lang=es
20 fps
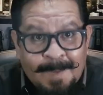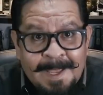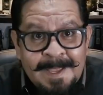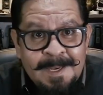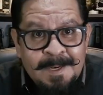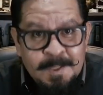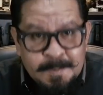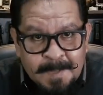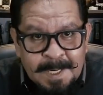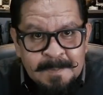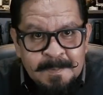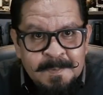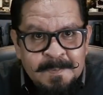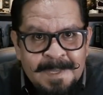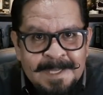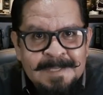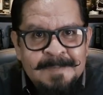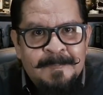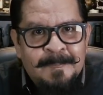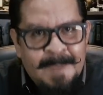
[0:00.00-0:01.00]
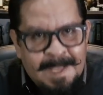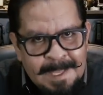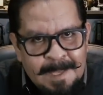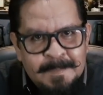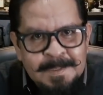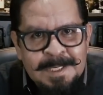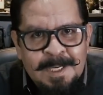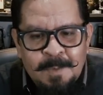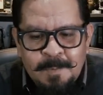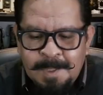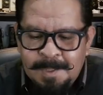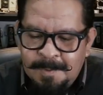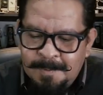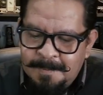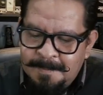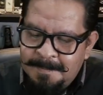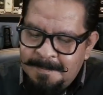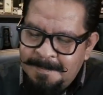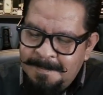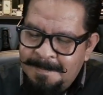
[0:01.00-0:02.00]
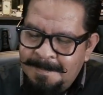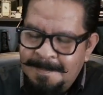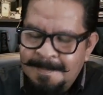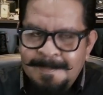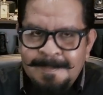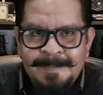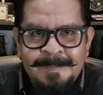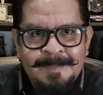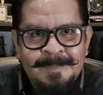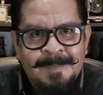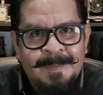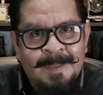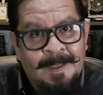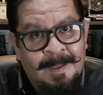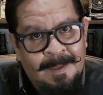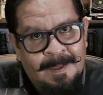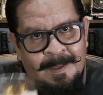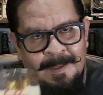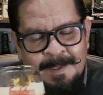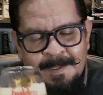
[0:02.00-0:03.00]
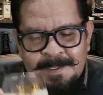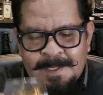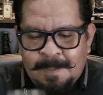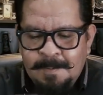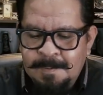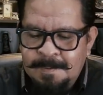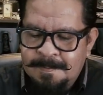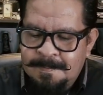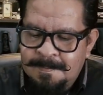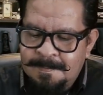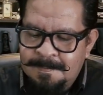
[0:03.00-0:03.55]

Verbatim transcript: Ok, no esperemos más. Vayamos a lo bueno. Salud.